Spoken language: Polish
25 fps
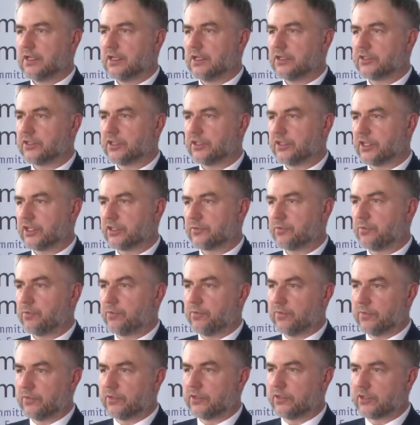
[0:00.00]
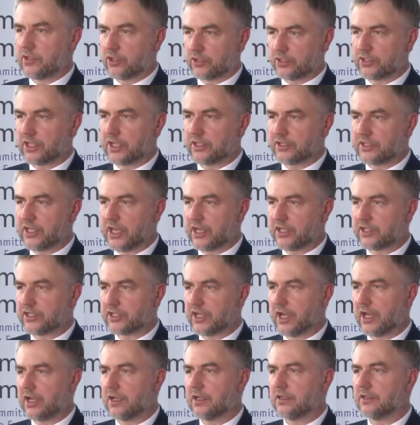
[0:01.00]
y, czy też troszkę
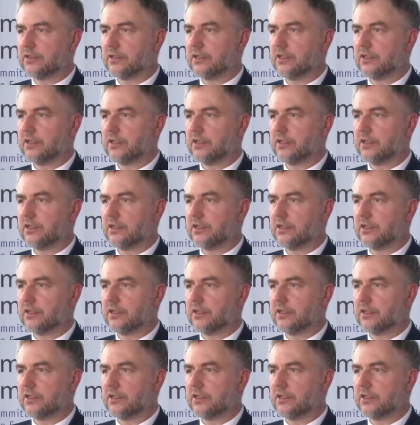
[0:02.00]
szersza